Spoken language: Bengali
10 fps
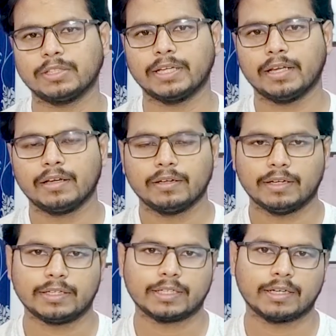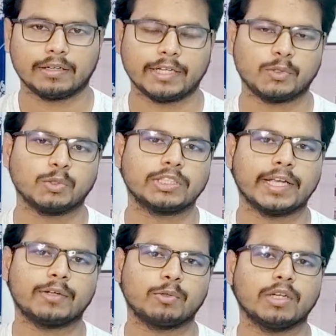যদি এটা একটু
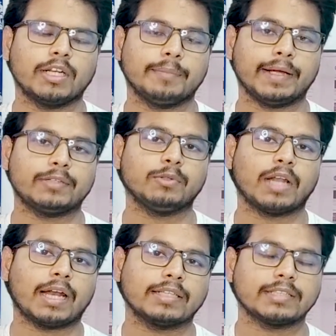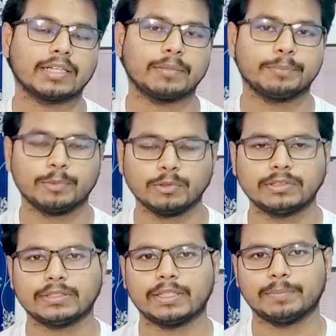শেক করলে বা একটু নাড়াচাড়া
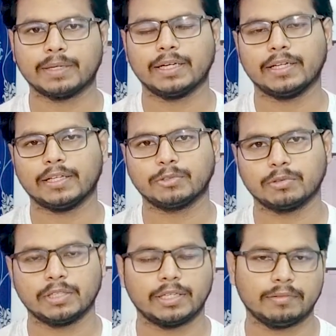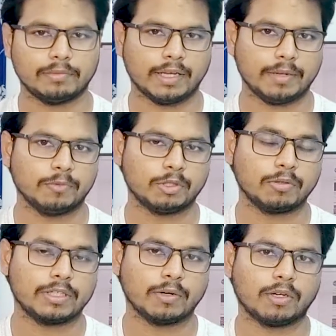বুঝতে পারলে যদি এই
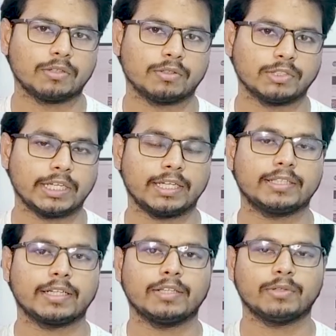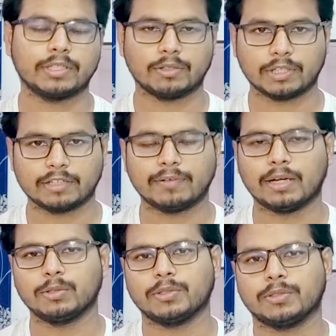মডিউলটি অন হতো সেক্ষেত্রে কিন্তু এটা অনেক
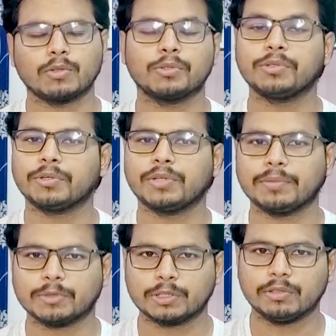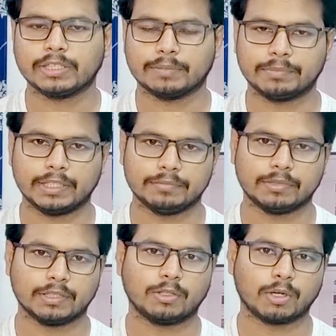ভালো হতো তো ধরুন এই মডিউলটি আপনি
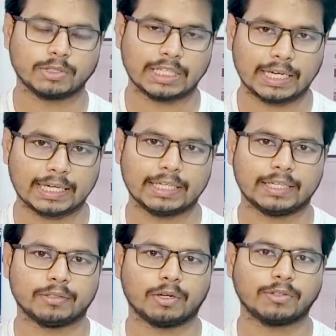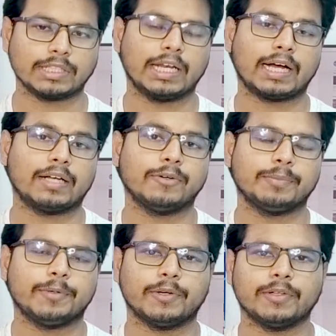দরজায় লাগালেন দরজায়
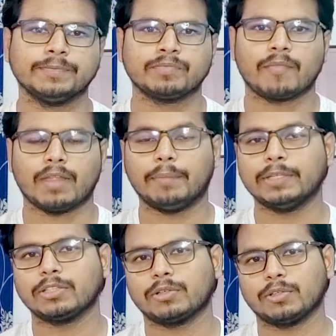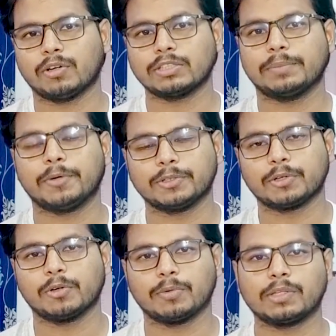লাগানোর পর আপনি যখন দরজা বন্ধ
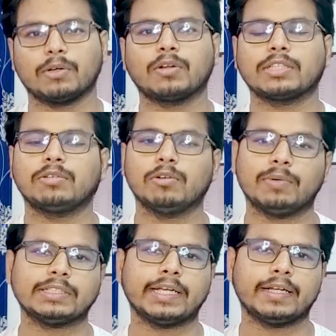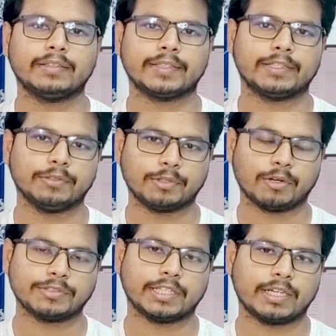করবেন দরজা খুলবেন সেক্ষেত্রে কিন্তু
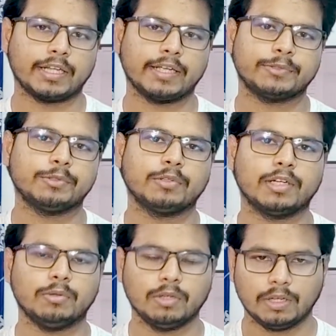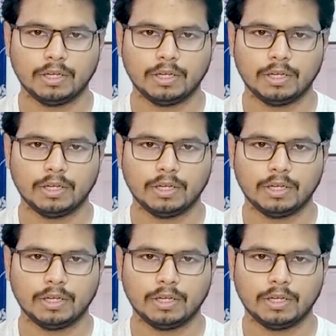দরজাটা একটু হলেও